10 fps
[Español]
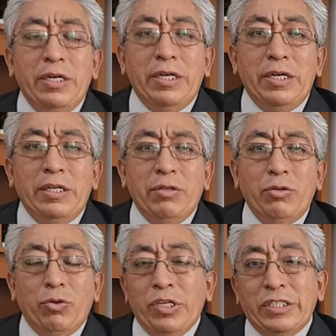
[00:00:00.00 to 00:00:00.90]
Eh,
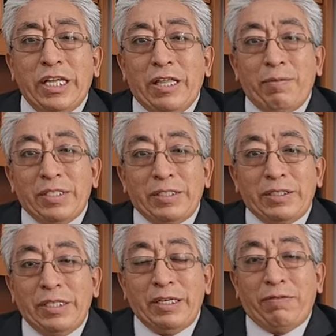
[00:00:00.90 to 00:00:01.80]
no es nada más
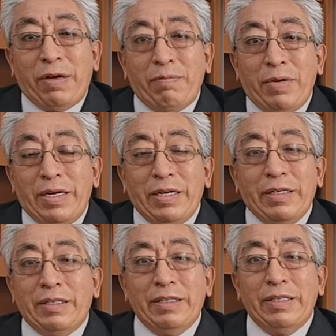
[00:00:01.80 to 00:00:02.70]
ser
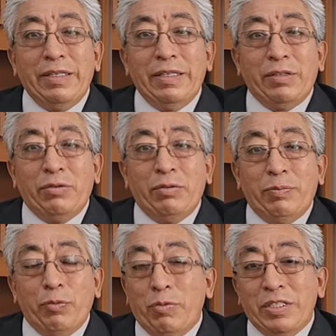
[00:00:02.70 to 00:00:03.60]
fama eh,
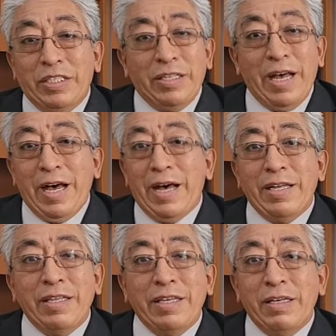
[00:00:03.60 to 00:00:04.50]
con
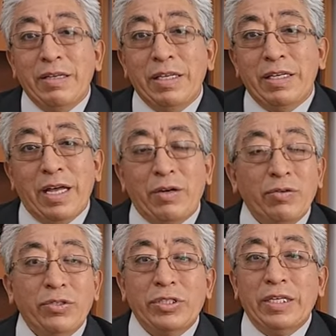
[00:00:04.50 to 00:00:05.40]
publicidad y
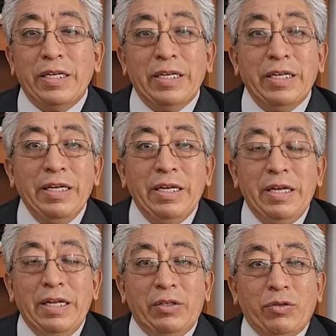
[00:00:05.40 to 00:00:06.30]
llenarnos de,
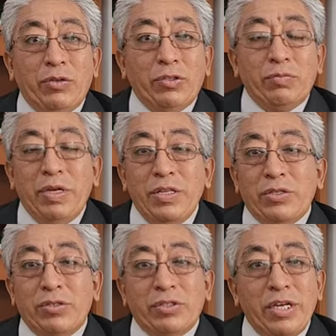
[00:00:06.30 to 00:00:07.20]
en todos los
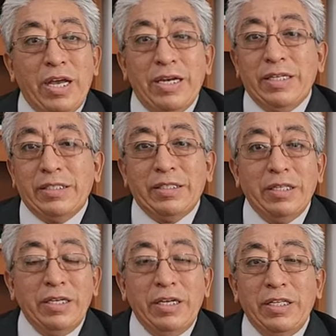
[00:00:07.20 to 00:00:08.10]
medios sociales
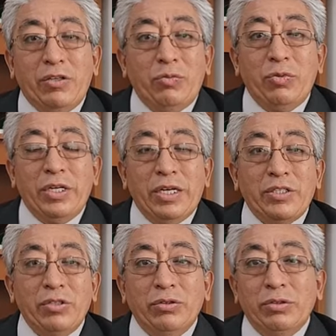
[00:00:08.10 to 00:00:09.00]
y de
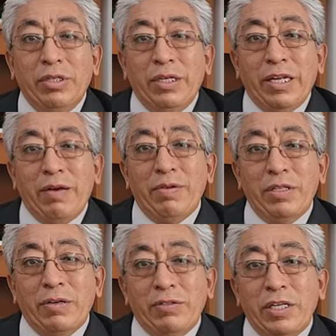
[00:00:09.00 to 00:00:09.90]
comunicación eh, que
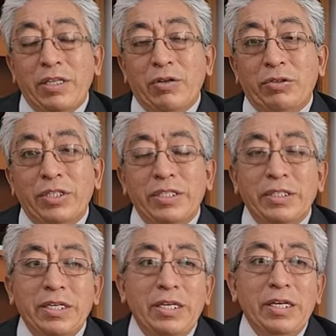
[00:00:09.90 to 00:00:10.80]
hablen de la Universidad de
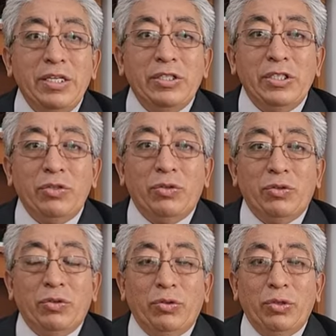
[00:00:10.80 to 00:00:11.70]
Londres,
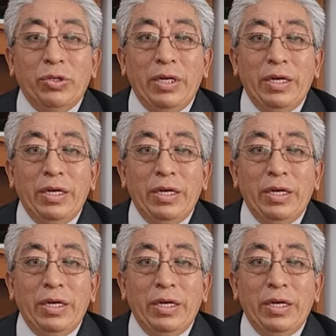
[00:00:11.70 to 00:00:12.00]
sino